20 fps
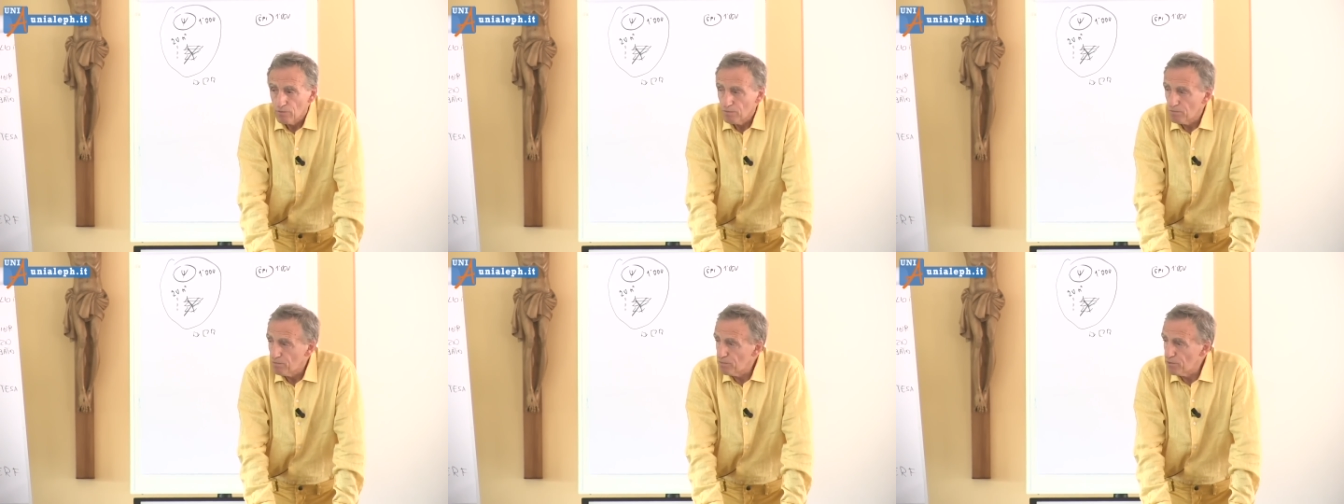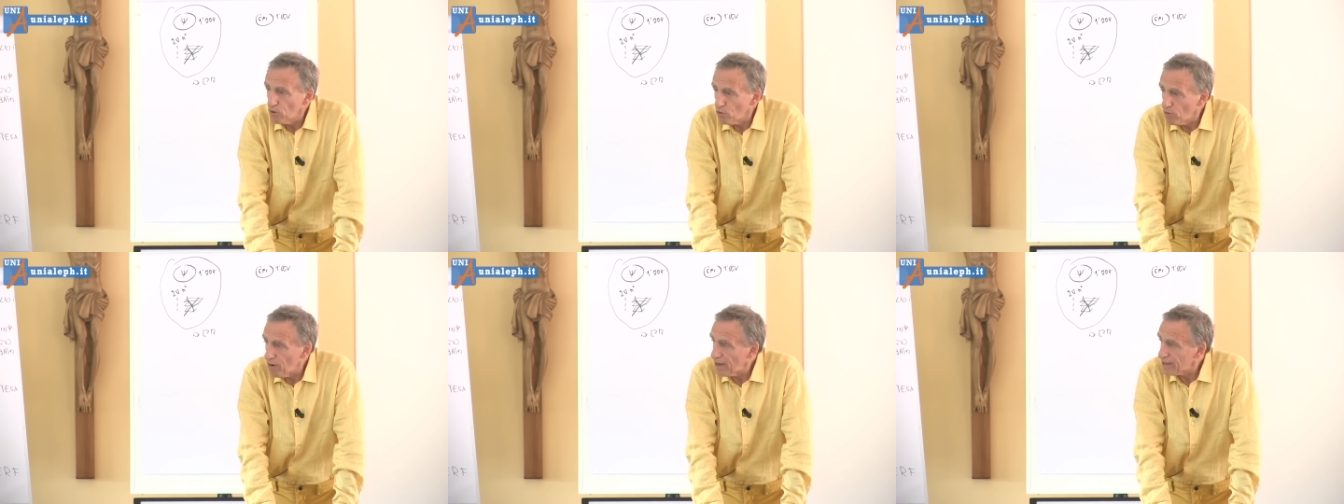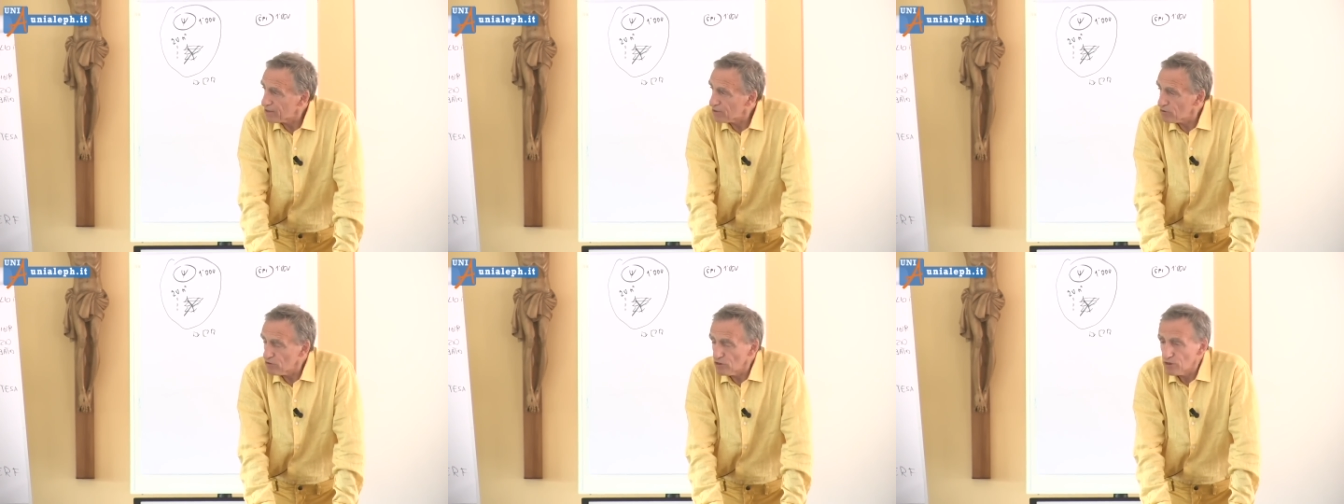più
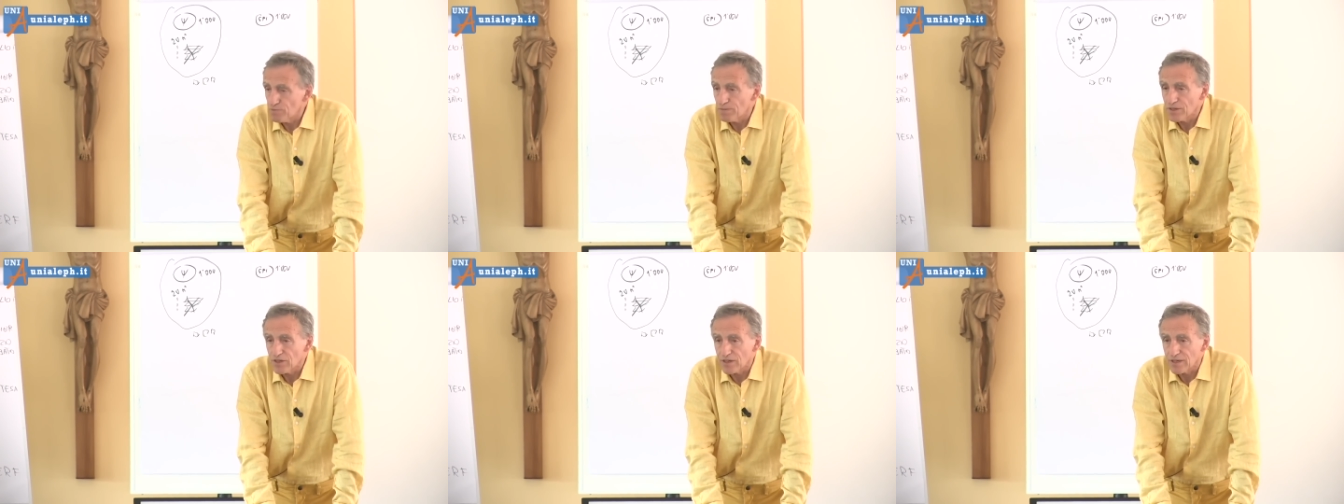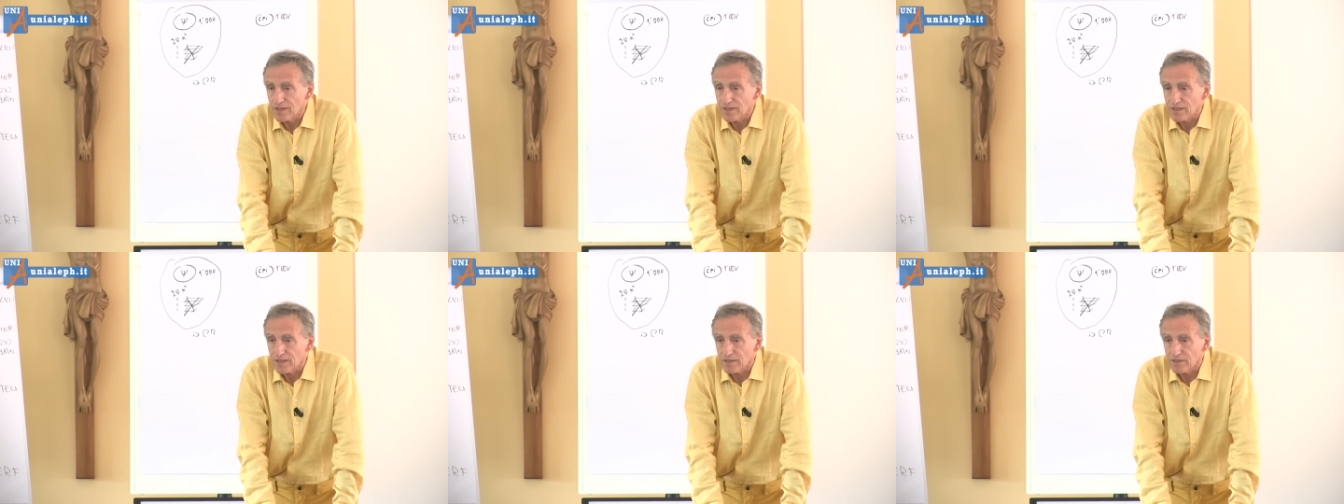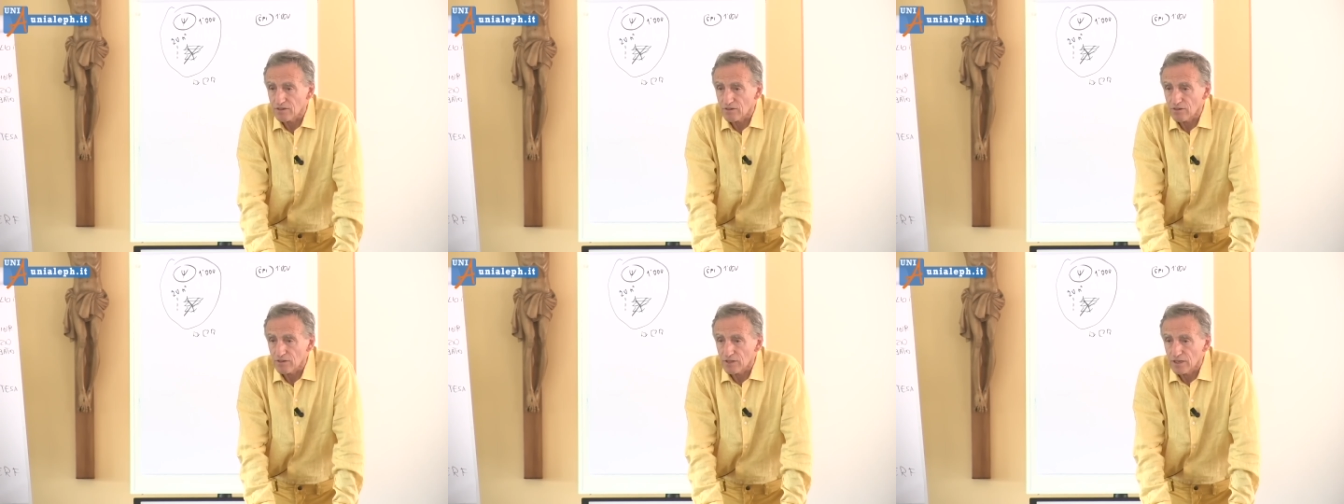4 di
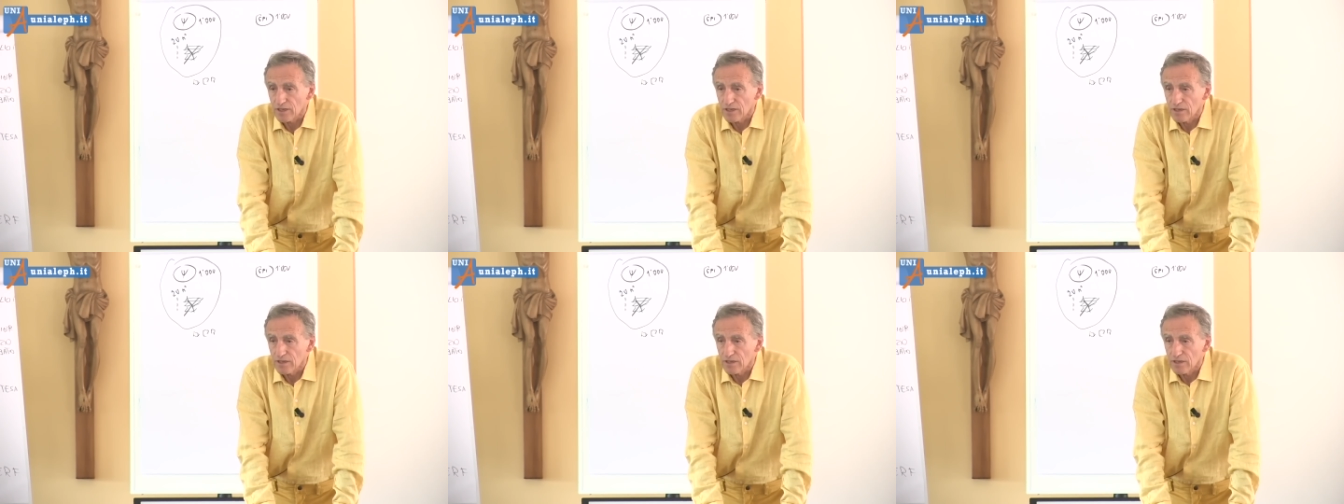specializzazione.